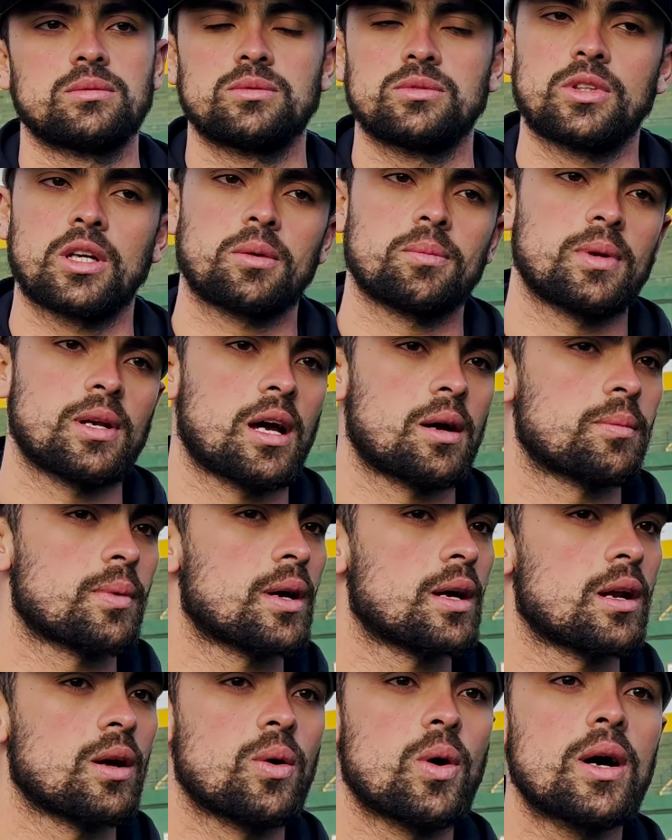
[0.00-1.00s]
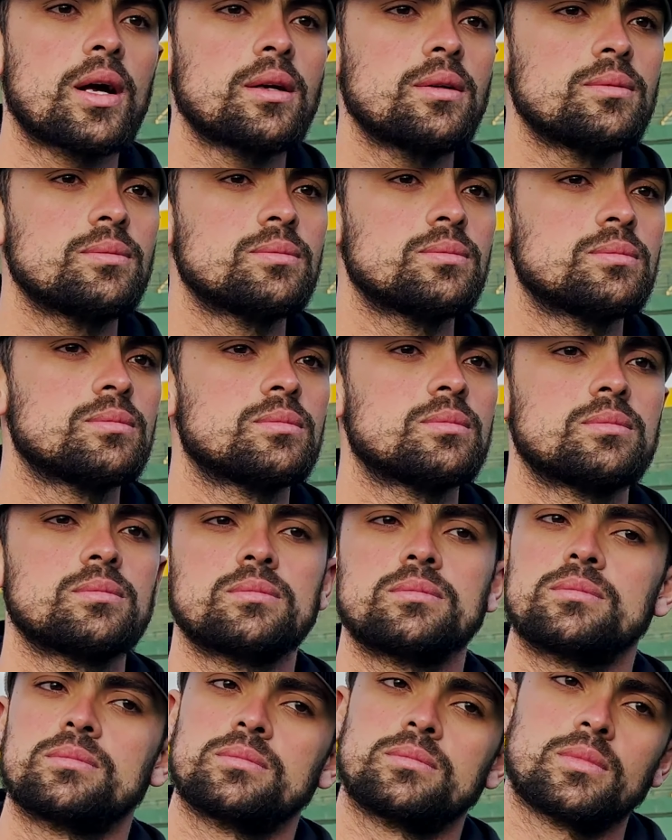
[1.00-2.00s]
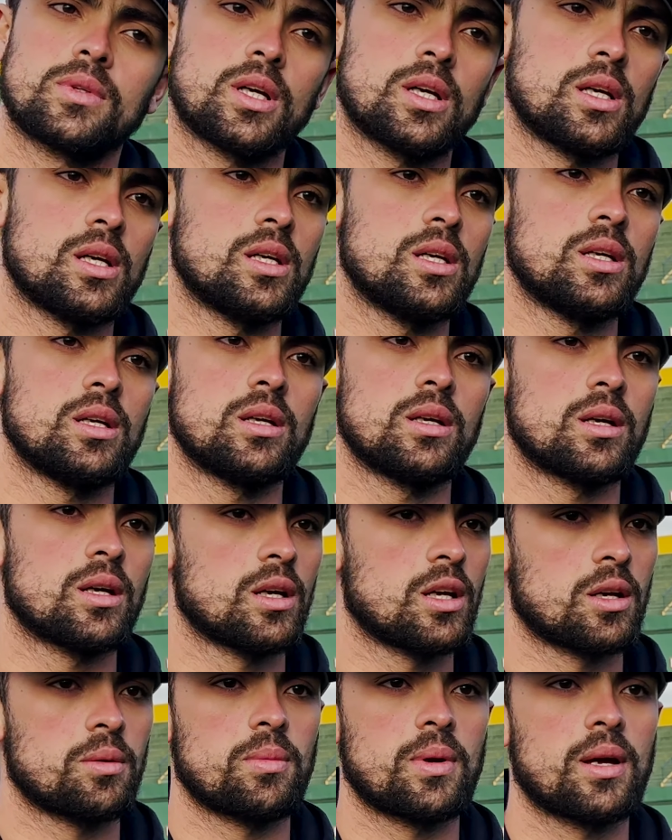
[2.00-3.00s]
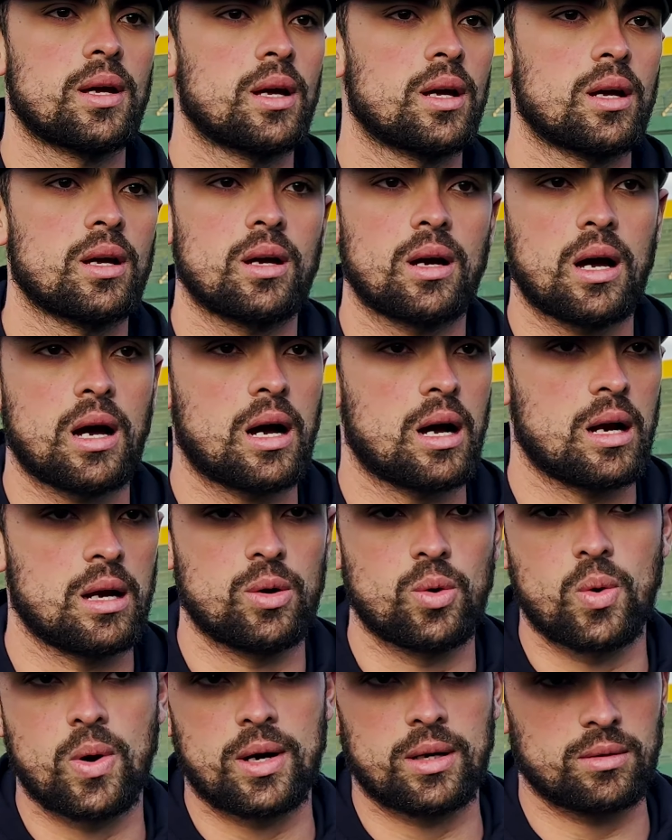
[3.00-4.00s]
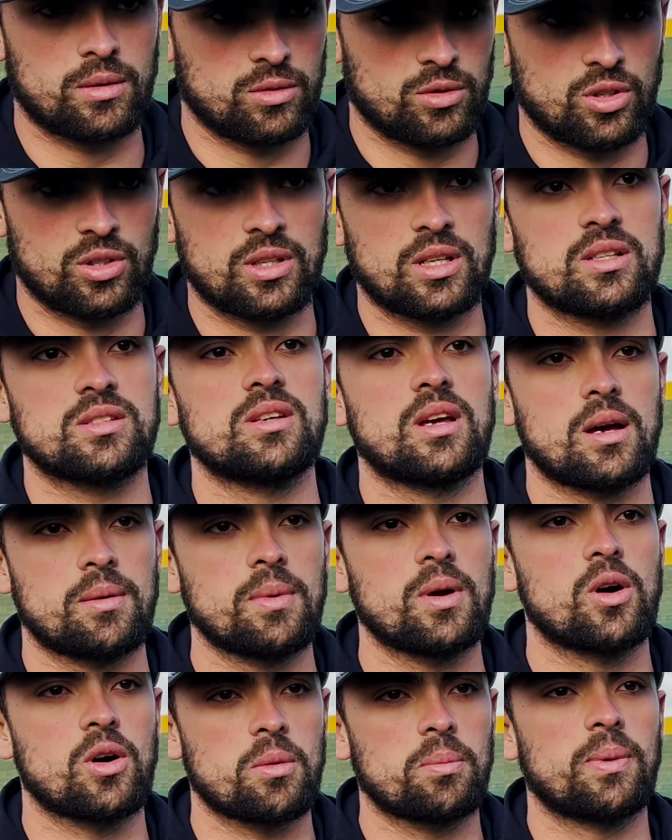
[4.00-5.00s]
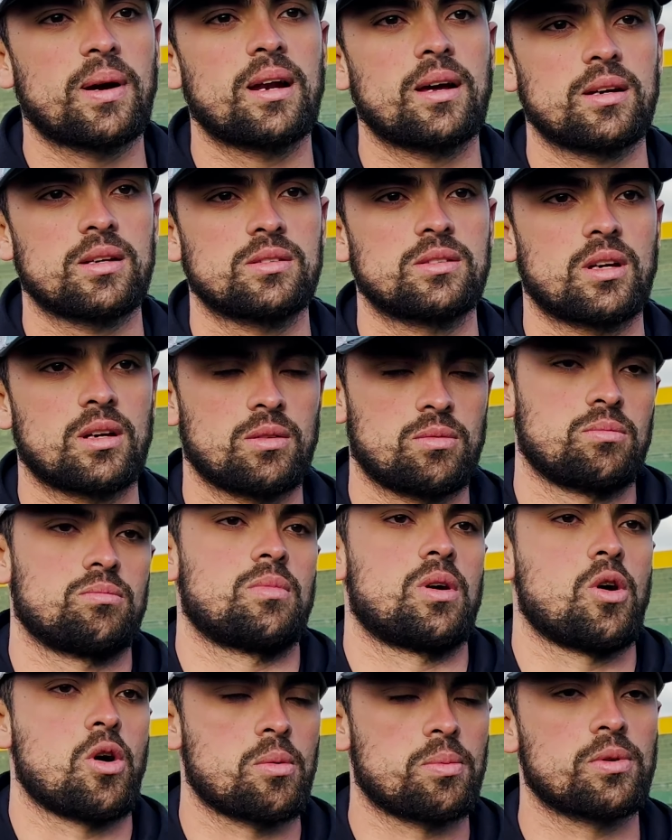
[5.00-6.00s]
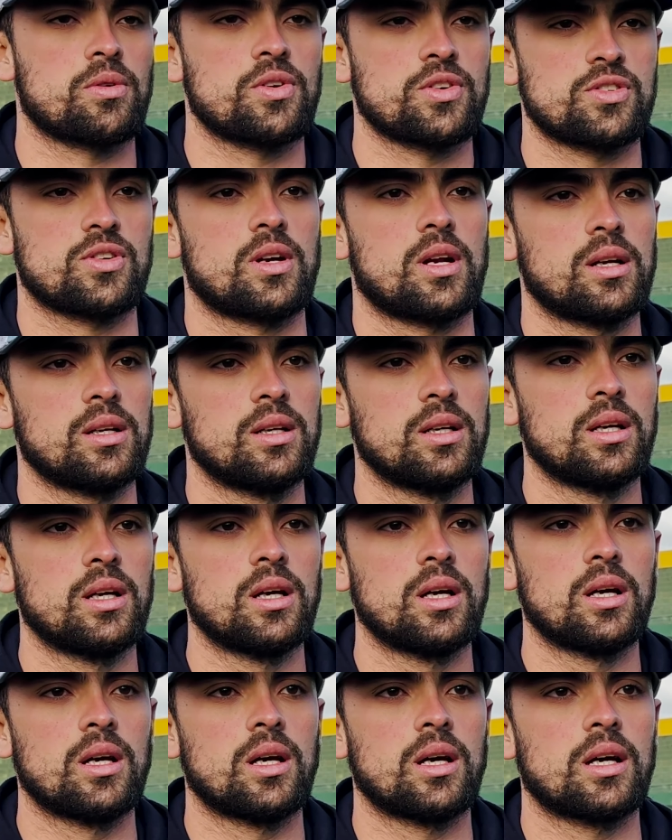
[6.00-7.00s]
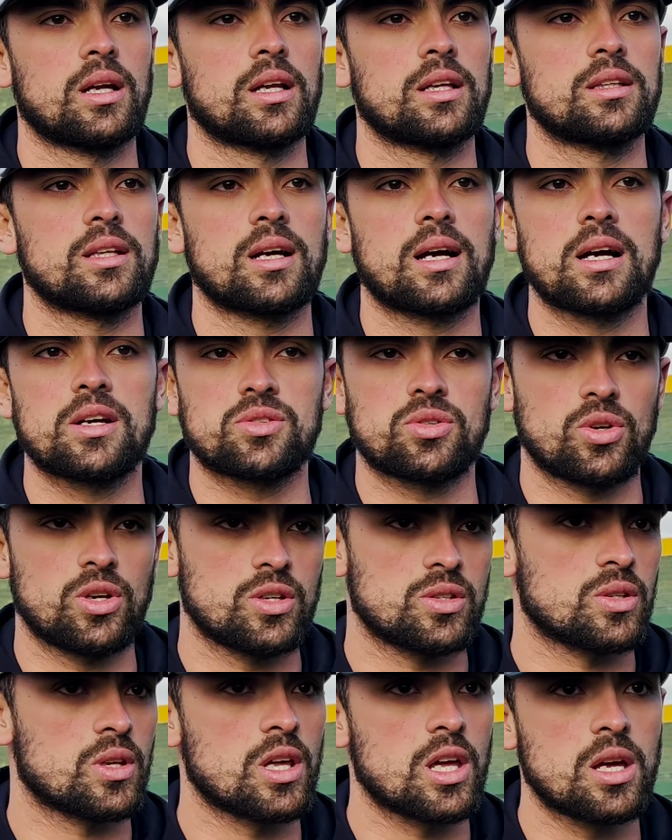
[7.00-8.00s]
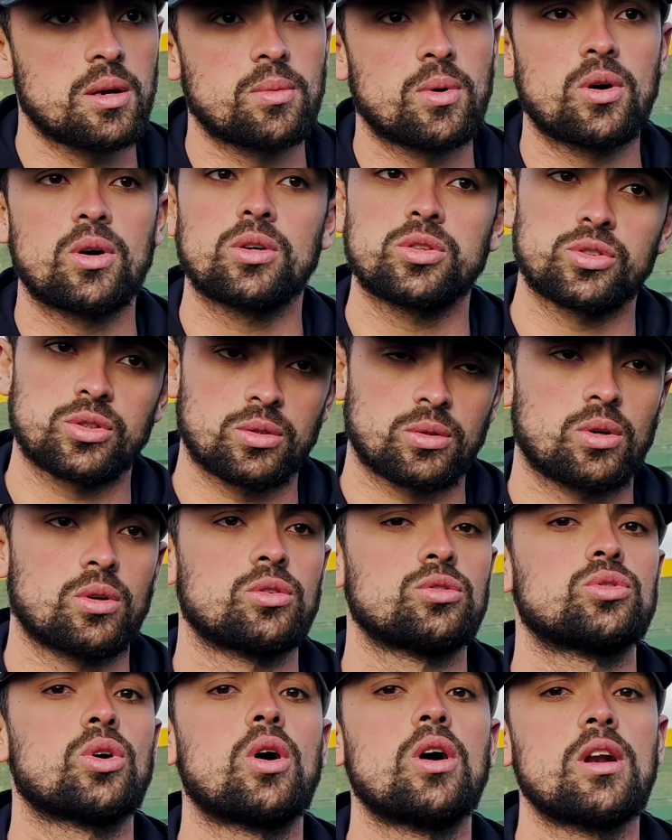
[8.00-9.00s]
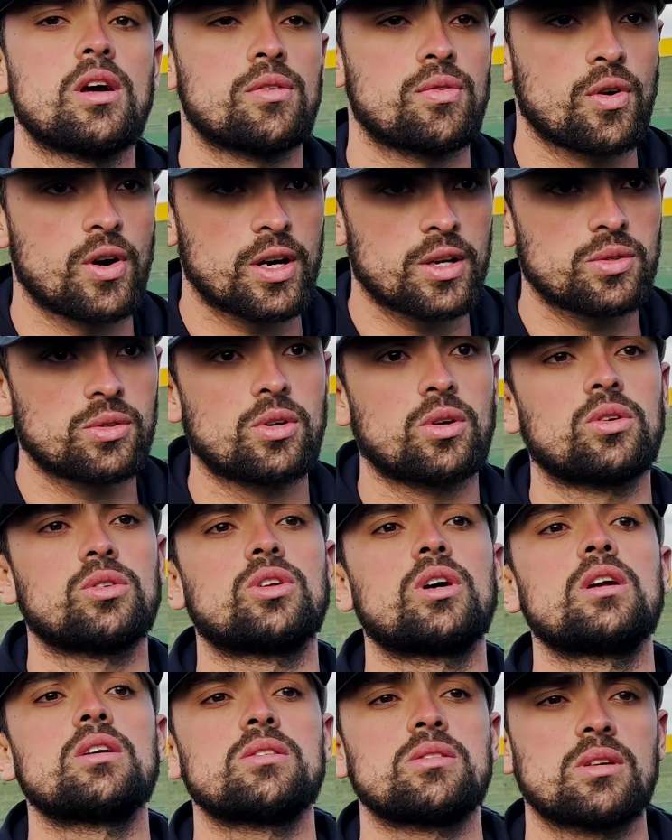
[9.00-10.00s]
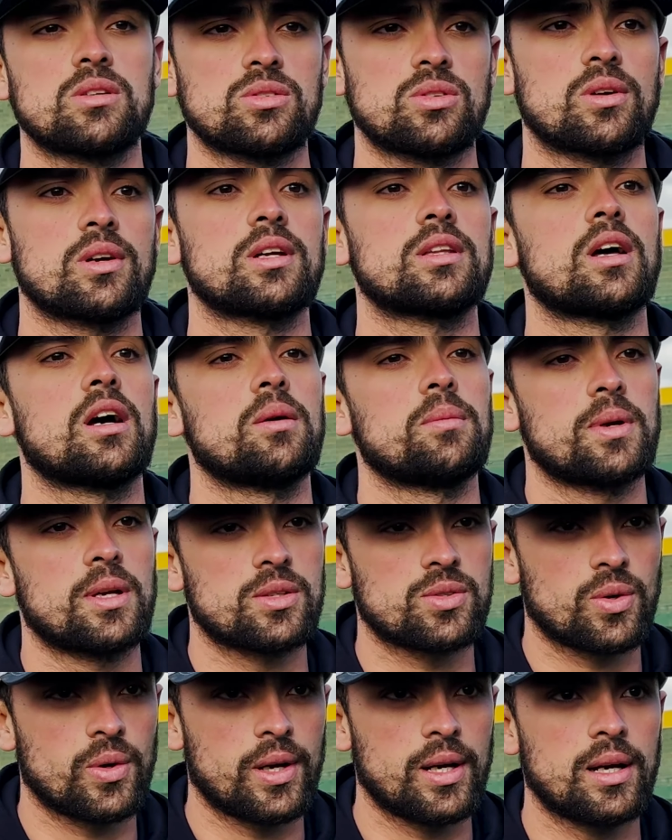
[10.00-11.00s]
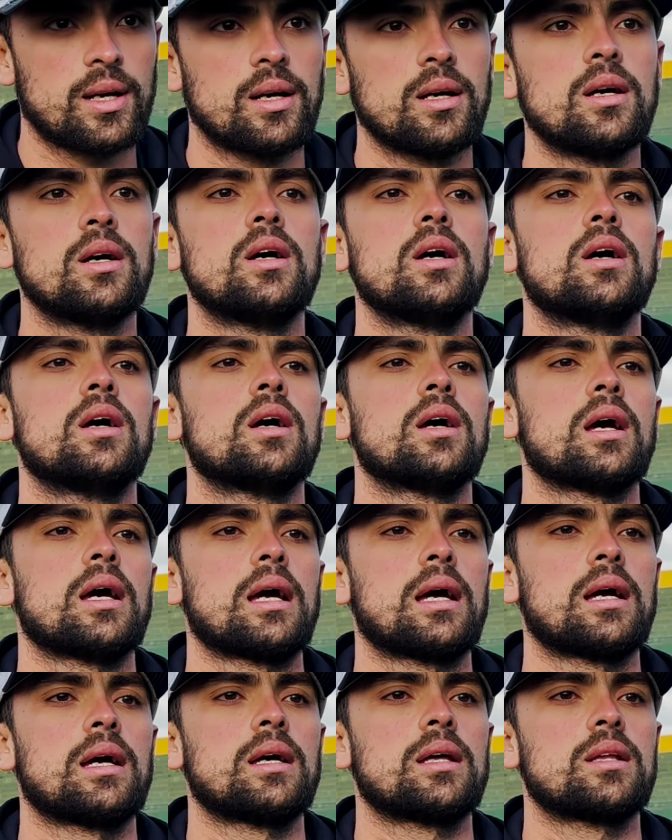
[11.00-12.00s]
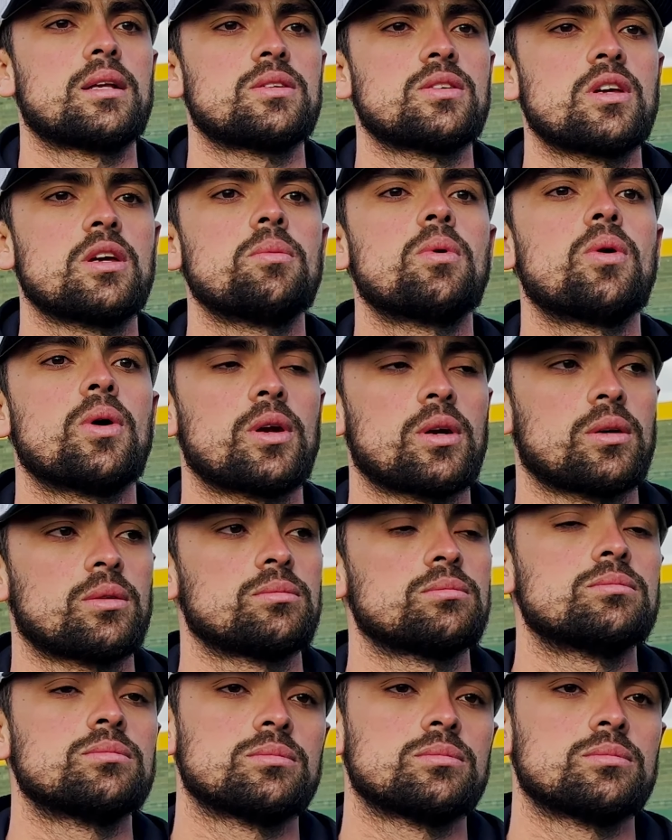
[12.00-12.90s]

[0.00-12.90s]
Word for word: Terminarme de graduar y irme al lugar donde sea mejor para ser un mejor profesional. En este caso decidimos, con todo el esfuerzo, con toda la situación que estaba en Venezuela, eh, decidimos, bueno,